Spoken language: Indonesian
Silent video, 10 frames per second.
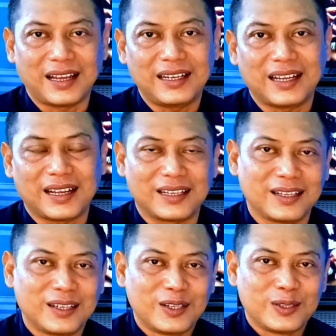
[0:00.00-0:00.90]
Anda
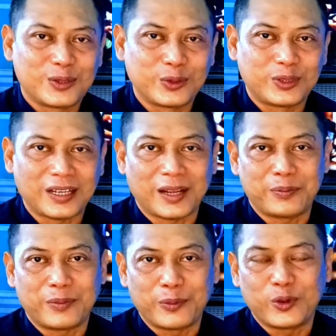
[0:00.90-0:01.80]
sudah
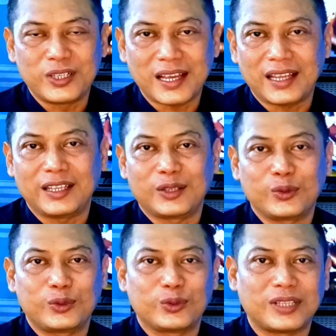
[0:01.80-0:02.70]
mempunyai
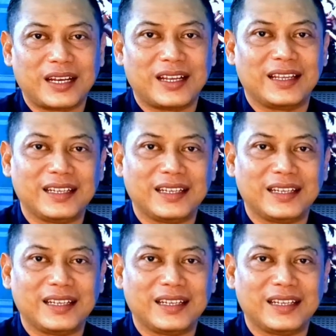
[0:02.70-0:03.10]
tujuh tanda